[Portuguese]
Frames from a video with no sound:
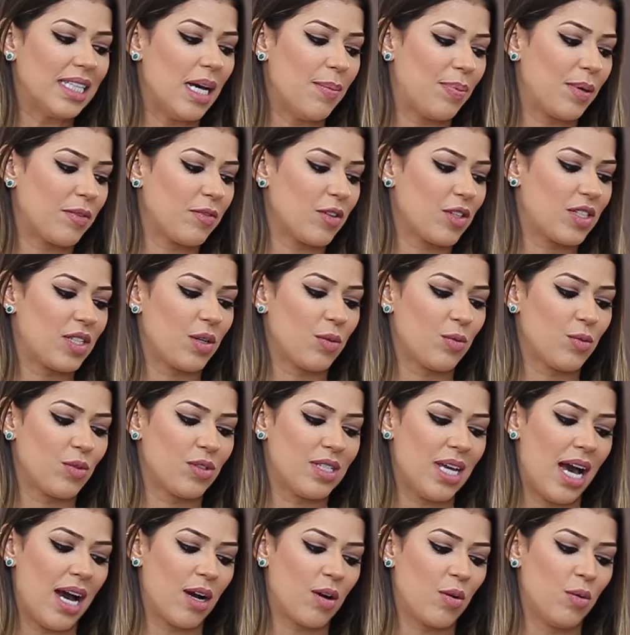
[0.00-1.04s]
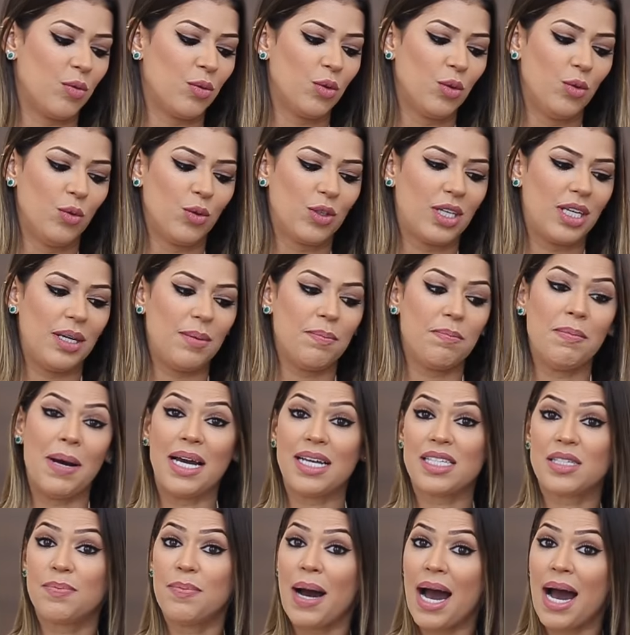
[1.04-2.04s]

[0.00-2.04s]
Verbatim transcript: Dá para você usar com um look mais